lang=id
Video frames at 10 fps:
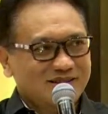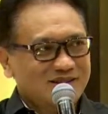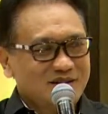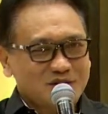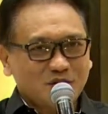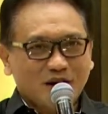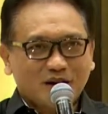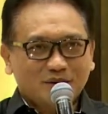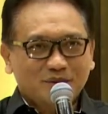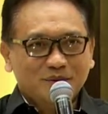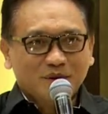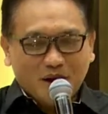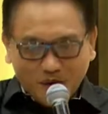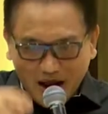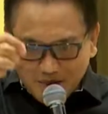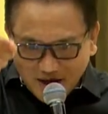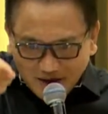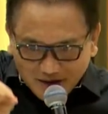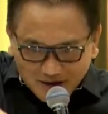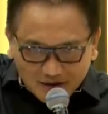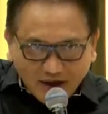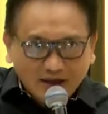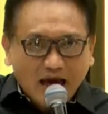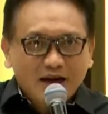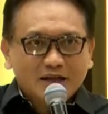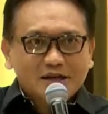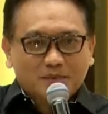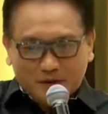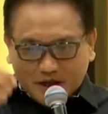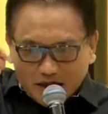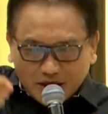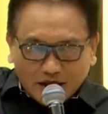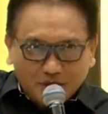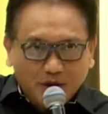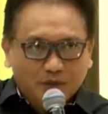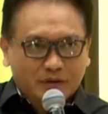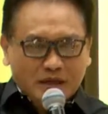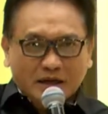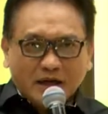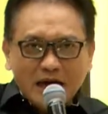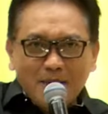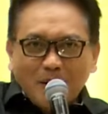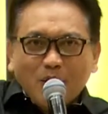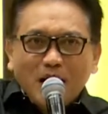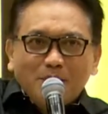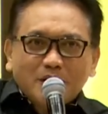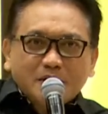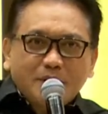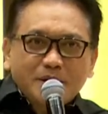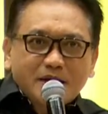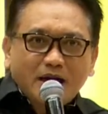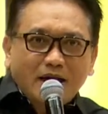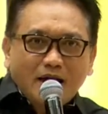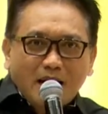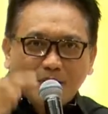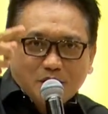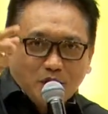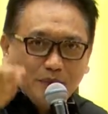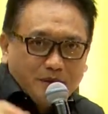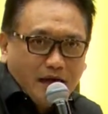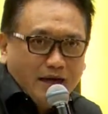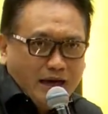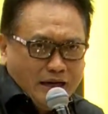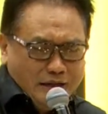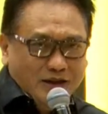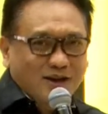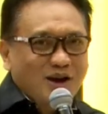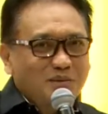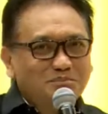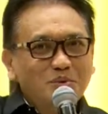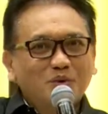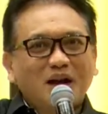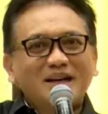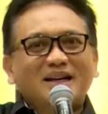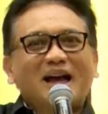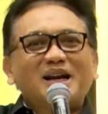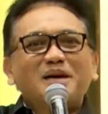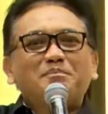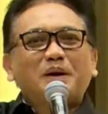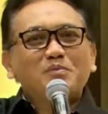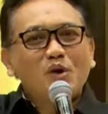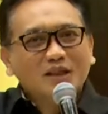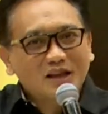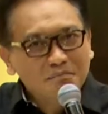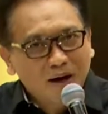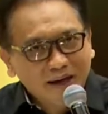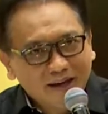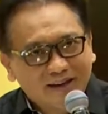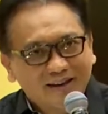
Saudaraku, kalau nama kita ada Sabta, di kitab kehidupan. Kenapa kok nama saya bisa ada, nama saudara bisa ada? Bukan karena perbuatan baik.